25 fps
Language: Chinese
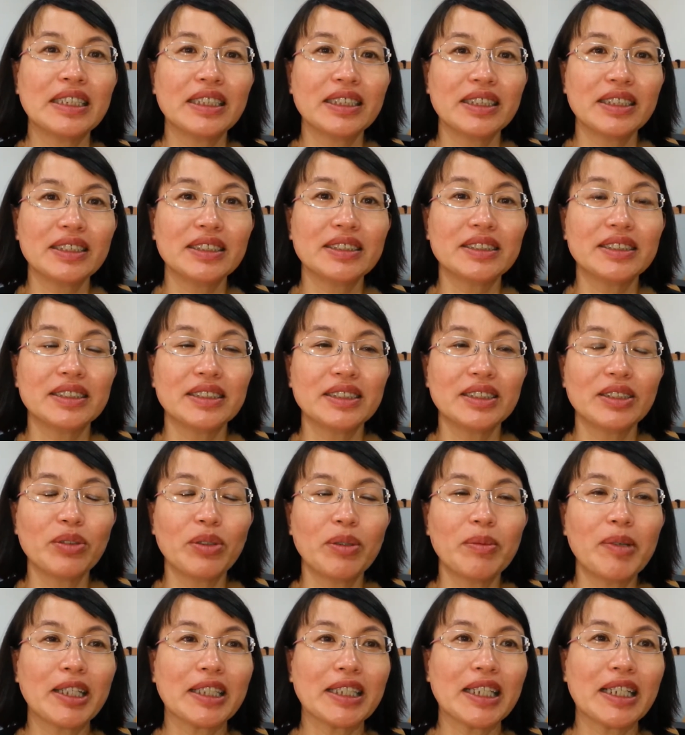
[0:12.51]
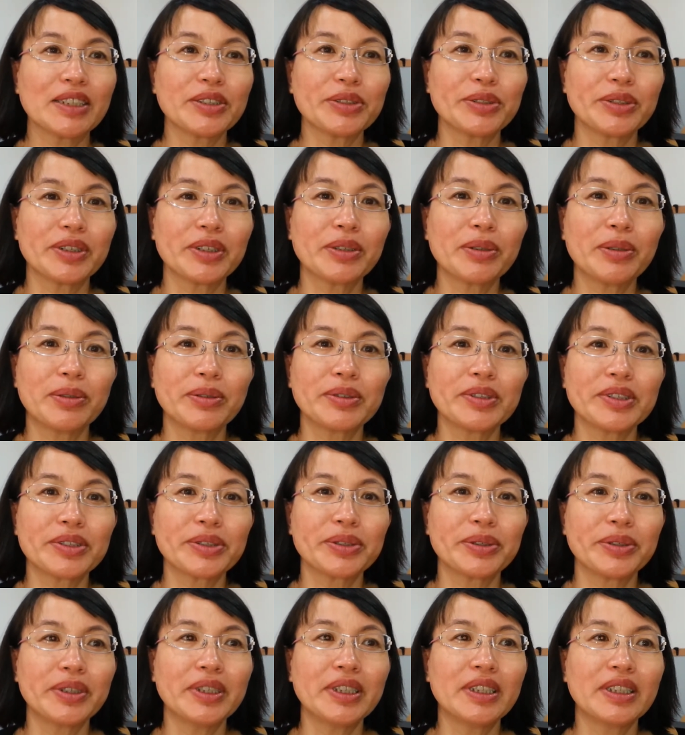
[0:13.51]
以及罗马大学孔子
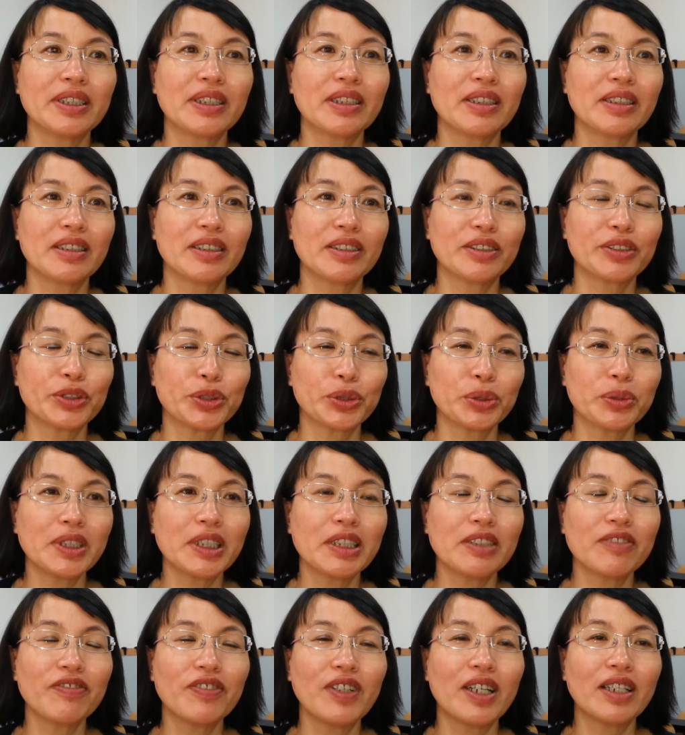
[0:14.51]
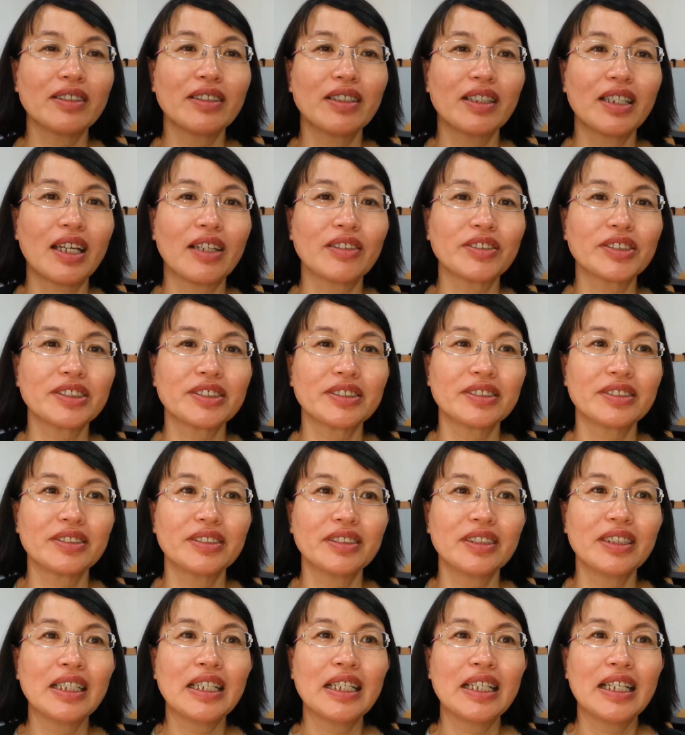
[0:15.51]
学院的中方的老
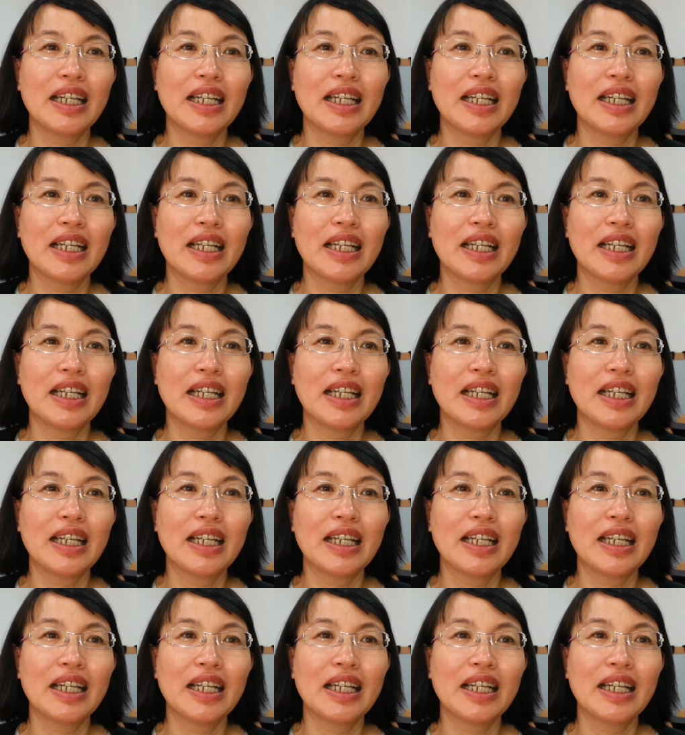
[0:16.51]
师，